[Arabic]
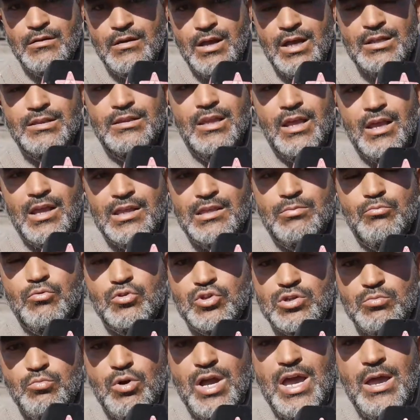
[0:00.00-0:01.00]
أطلقت
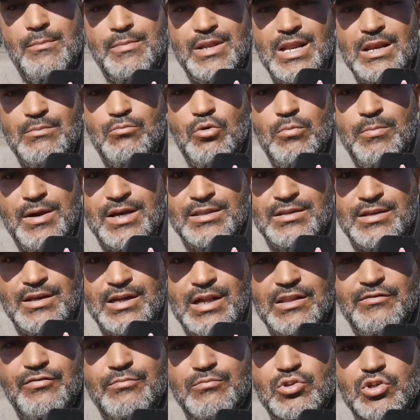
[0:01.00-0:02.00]
مجموعة من
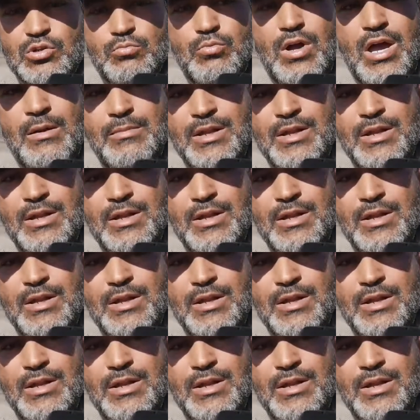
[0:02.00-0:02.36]
المبادرات في مجموعة